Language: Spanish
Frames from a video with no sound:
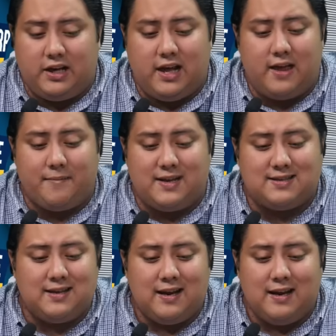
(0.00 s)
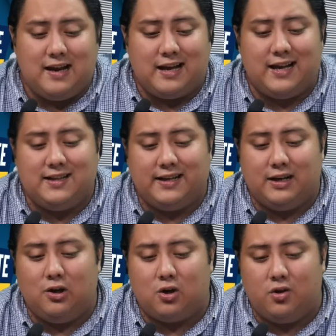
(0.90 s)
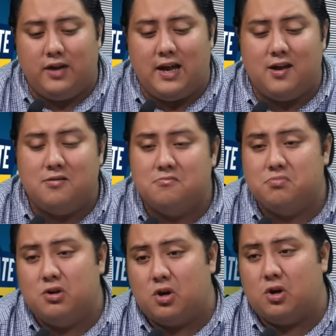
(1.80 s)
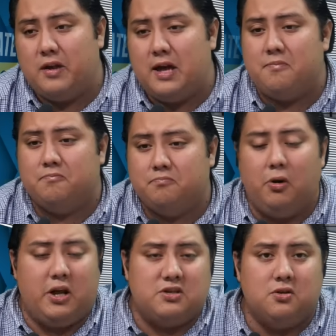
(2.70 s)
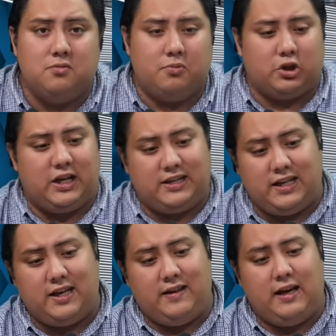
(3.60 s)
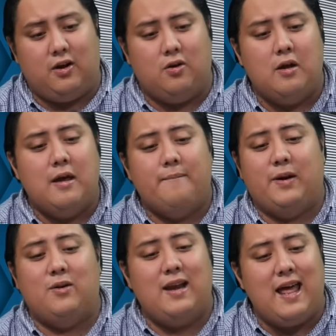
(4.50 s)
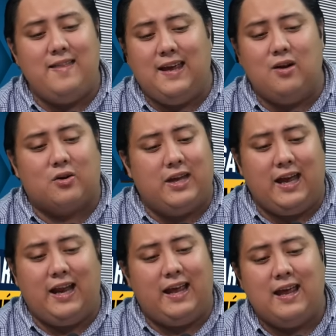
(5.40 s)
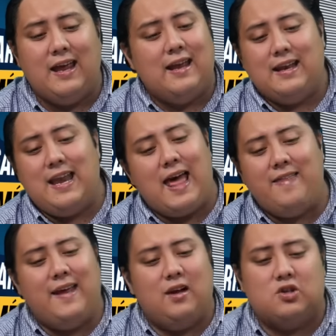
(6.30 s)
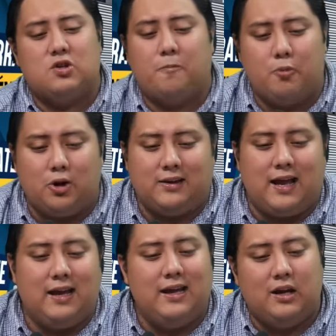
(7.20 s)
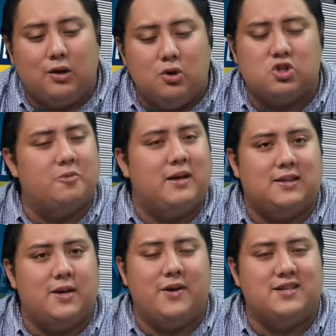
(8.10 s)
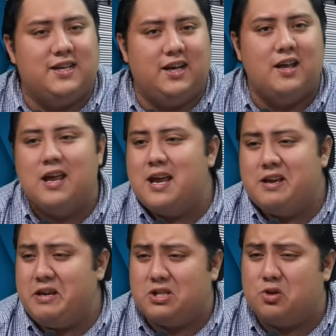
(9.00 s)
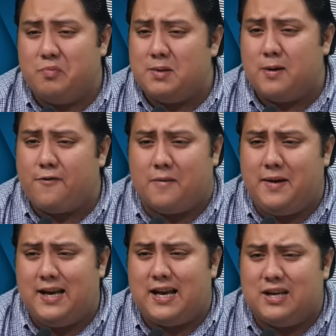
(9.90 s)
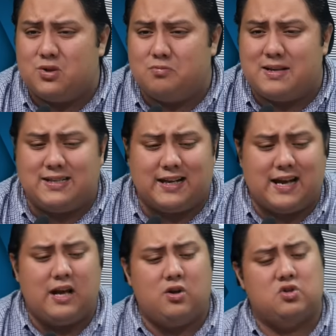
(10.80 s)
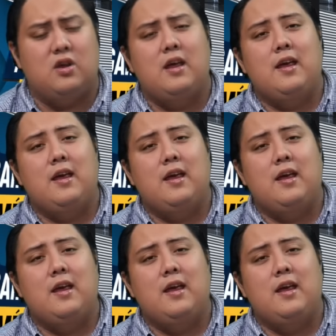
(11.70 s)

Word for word: nada más. La gente que lo rodea, pues lo rodea por eso, porque tiene dinero, pero nadie lo quiere, nadie lo soporta, incluso me atrevo a decir, ni su misma familia, ni sus más cercanos.